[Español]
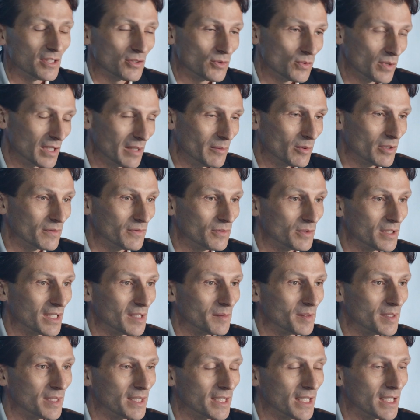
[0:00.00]
es su labor
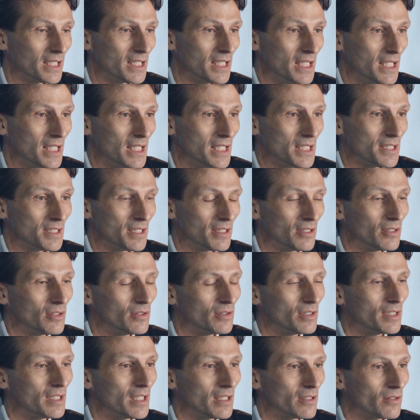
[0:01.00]
fundamental,
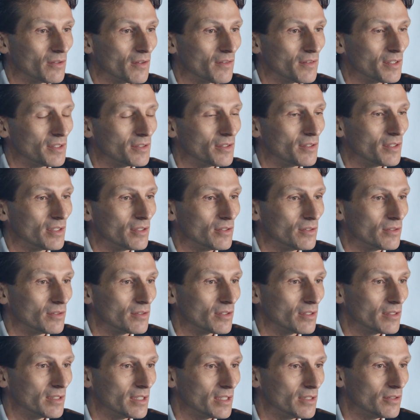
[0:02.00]
sino en el concepto de
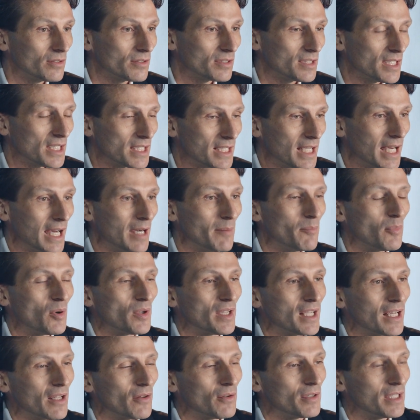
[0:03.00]
control de costes
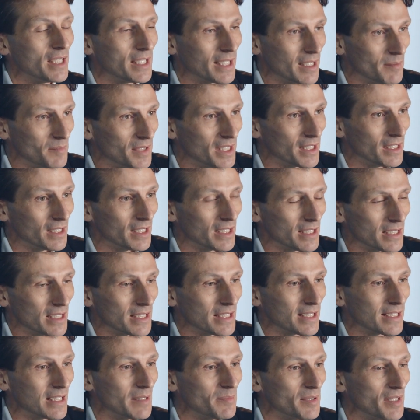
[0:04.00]
apoyado en herramientas.
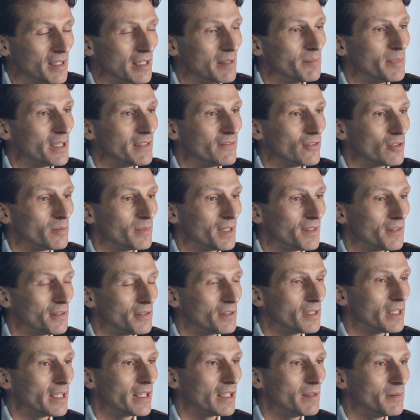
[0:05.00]
Esa es la principal
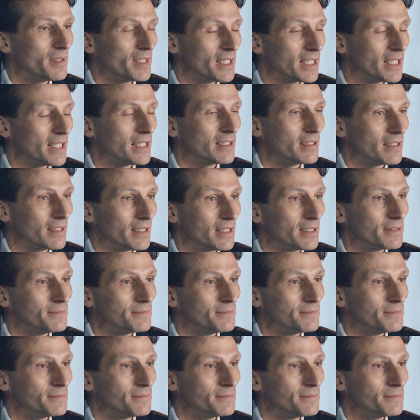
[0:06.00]
formación que debería de tener.